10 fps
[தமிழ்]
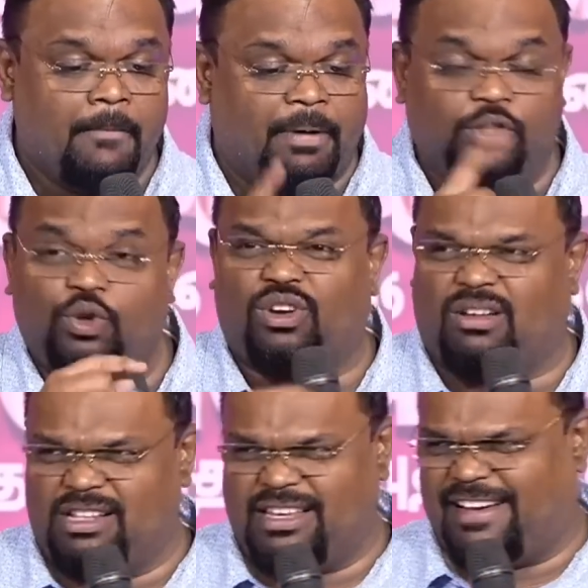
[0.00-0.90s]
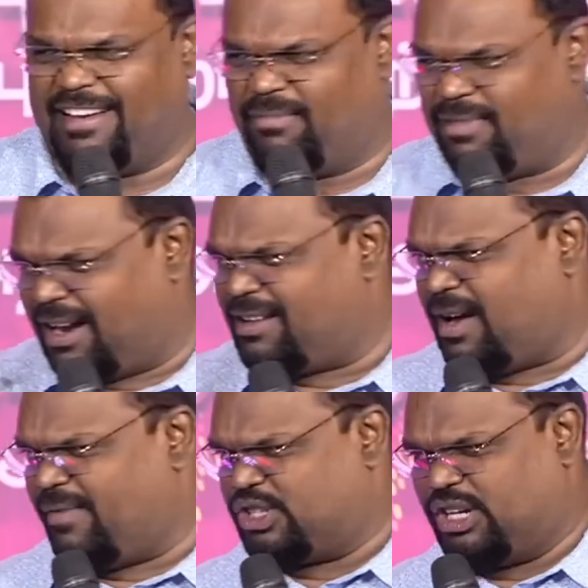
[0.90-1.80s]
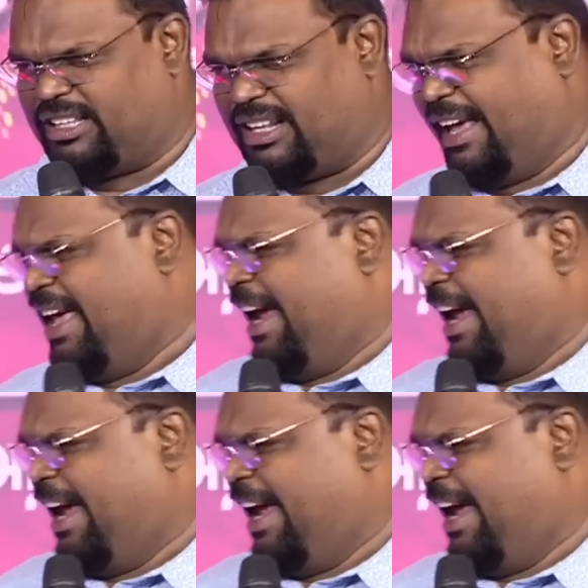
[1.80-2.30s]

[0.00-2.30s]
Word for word: பதினோராம் அதிகாரம் நான்காம் வசனத்தில்